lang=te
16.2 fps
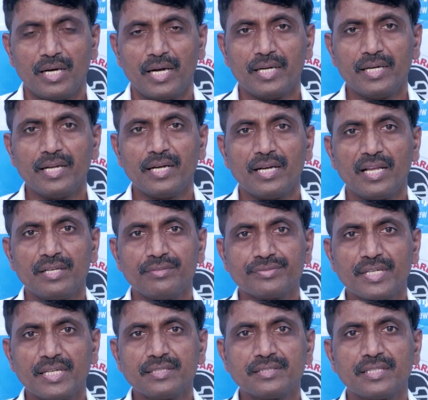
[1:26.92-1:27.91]
అంటే లైఫ్
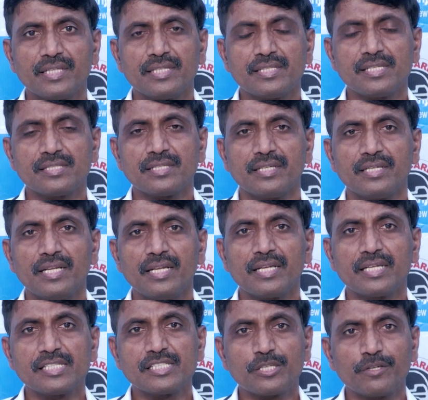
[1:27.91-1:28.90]
స్టైల్ చేంజెస్ అంటే
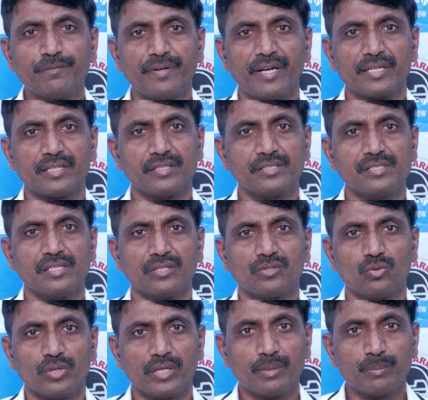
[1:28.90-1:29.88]
రిస్క్ ఫ్యాక్టర్స్
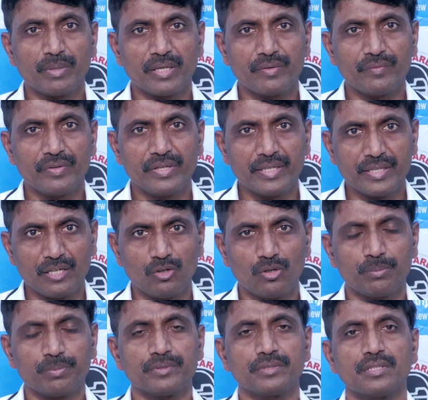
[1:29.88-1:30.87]
ఎక్కువ ఉన్నాయి మనం వినికి
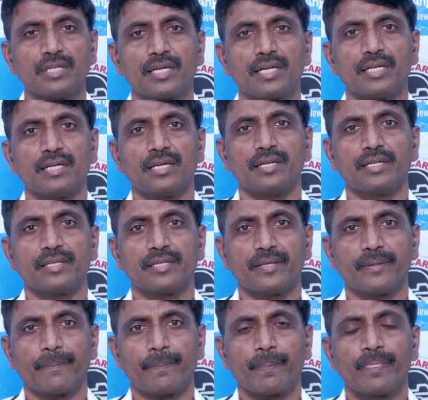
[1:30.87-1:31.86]
లోపం తగ్గటానికి
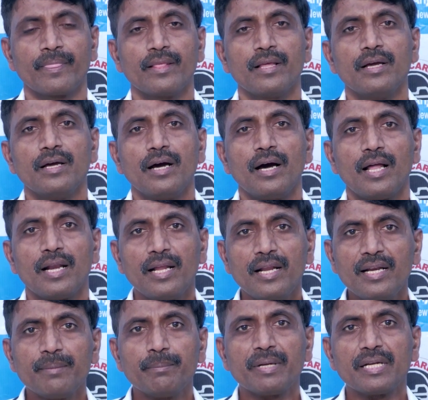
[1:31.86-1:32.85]

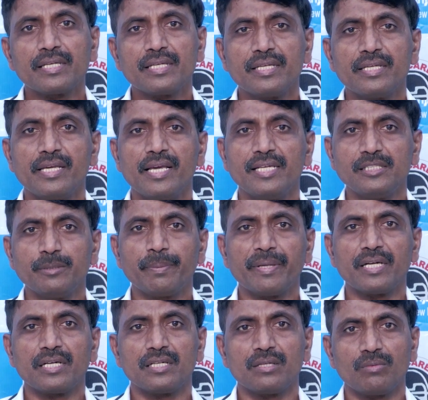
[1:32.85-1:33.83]
అలానే మనకి ఏజ్
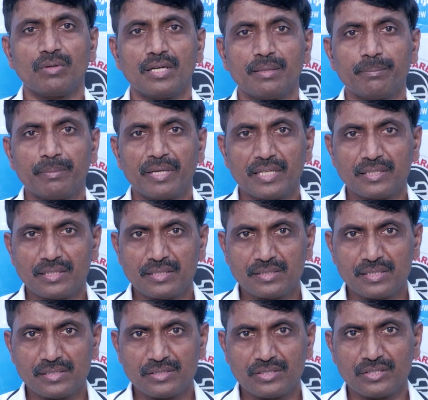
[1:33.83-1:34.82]
పెరగటం వలన మిగతా
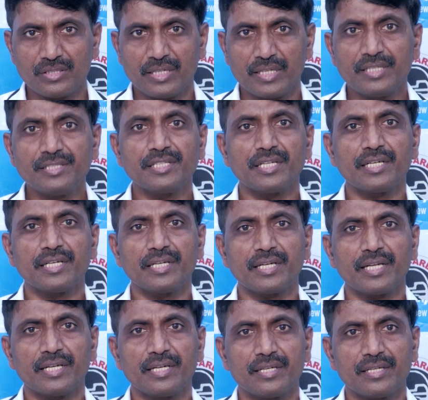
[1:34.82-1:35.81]
సెల్స్ డీజనరేట్
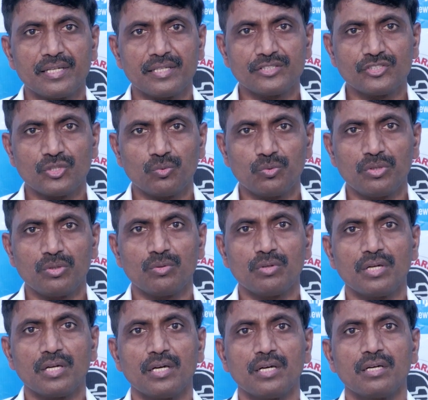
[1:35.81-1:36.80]
అయినట్లే చెవులో
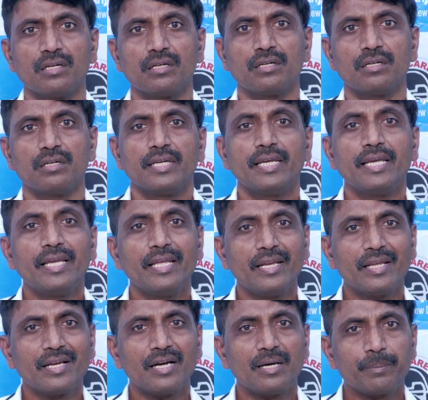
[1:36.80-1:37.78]
ఉన్న
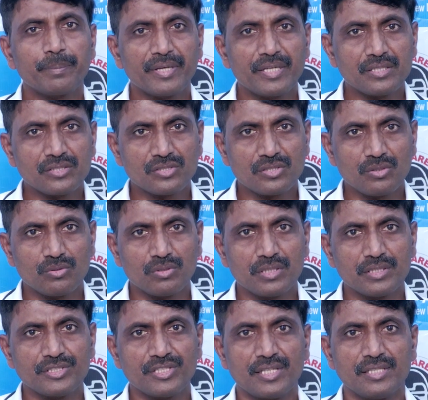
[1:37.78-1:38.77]
హీరింగ్ ఆపరేటర్స్లో ఉన్న
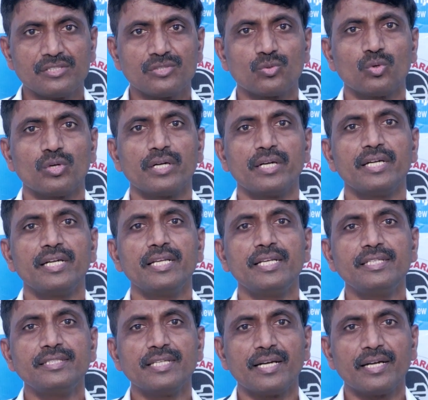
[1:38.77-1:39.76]
సెల్స్ కూడా
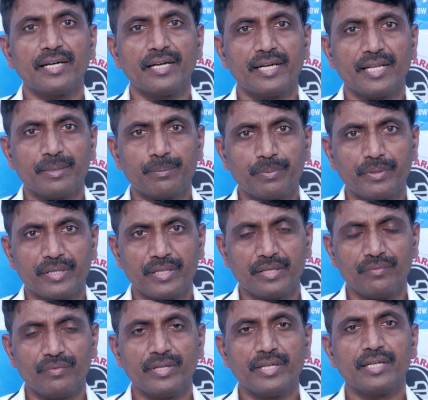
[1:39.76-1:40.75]
డీజనరేట్ అయిపోయి
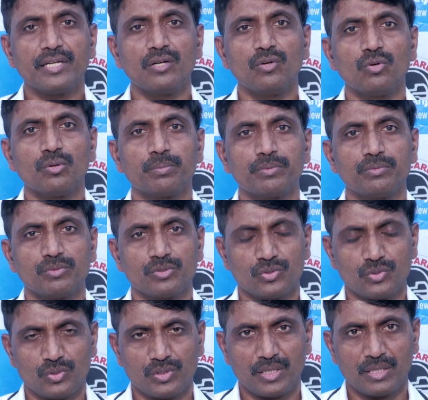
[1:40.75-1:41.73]
వినికిడి లోపం
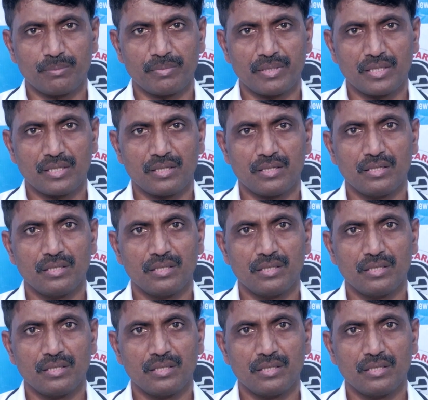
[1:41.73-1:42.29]
వస్తుందన్నమాట